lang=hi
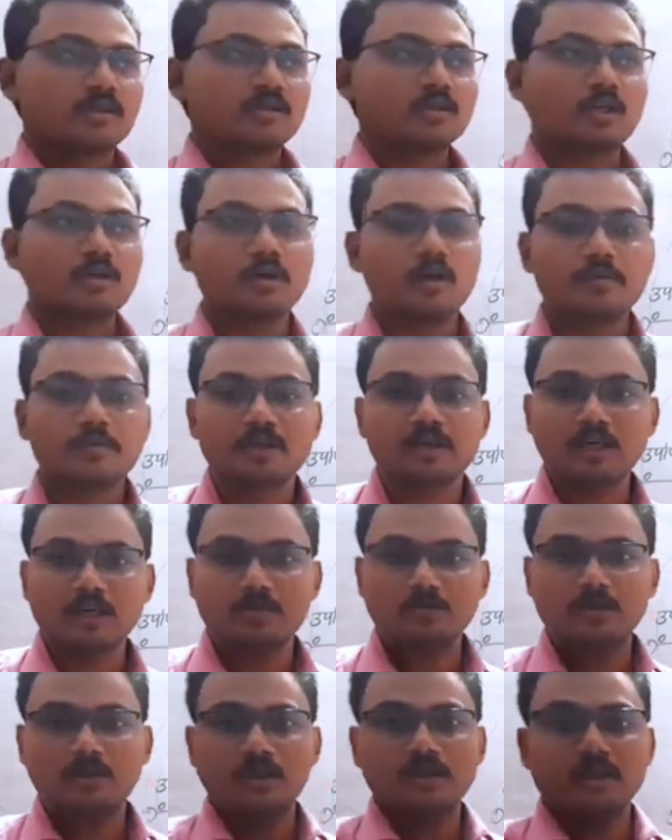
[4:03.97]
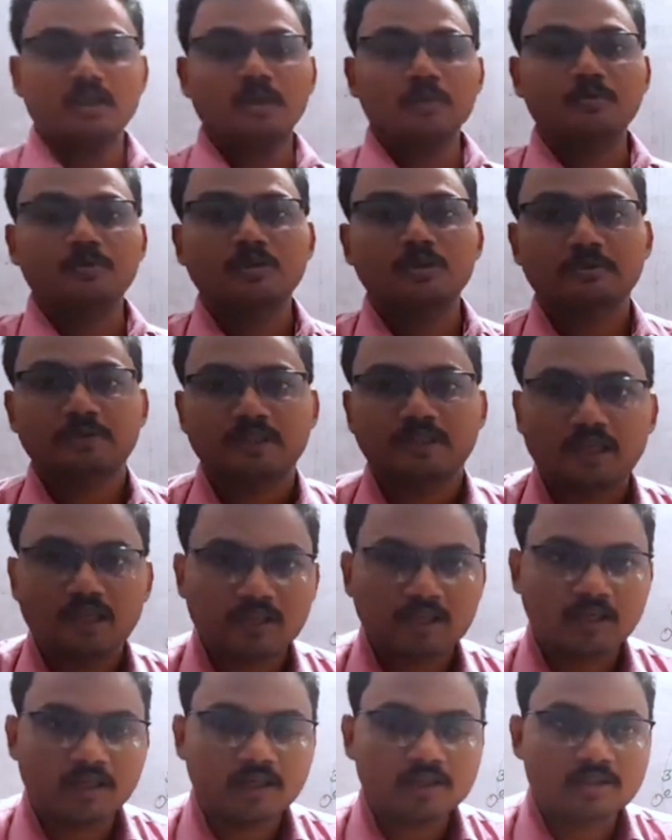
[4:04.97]
जलवायु विज्ञान में आपको ये बताया
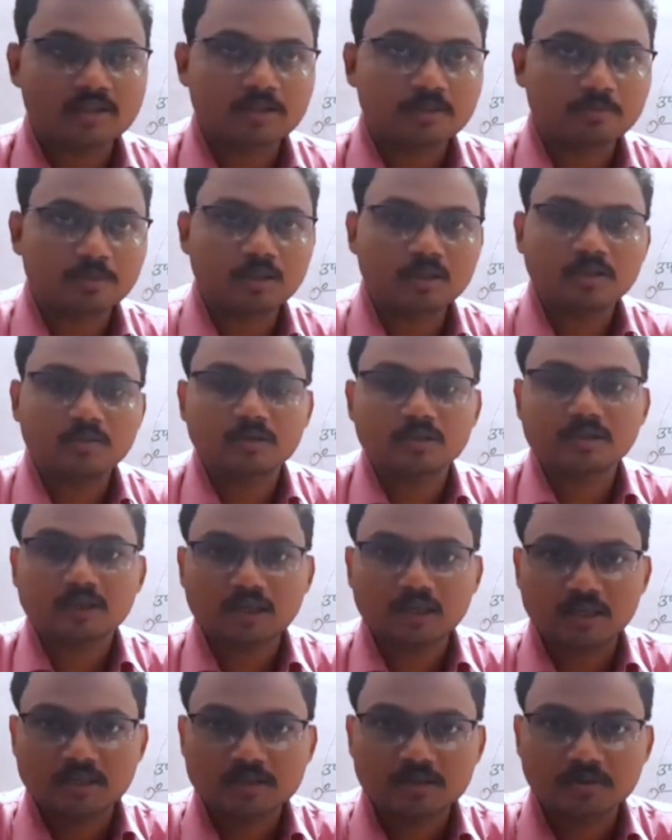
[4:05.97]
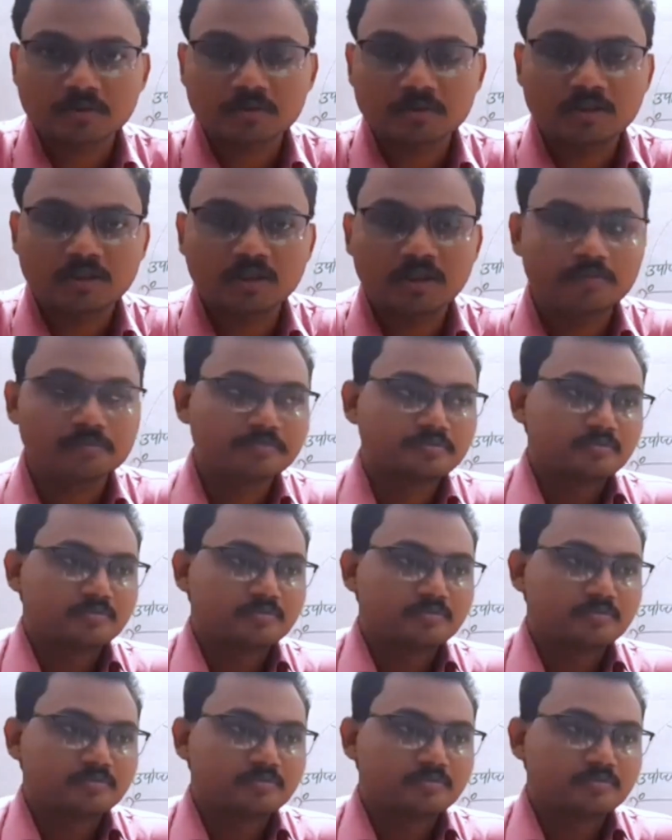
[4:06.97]
गया है कि संवहनीय वर्षा कैसे होती है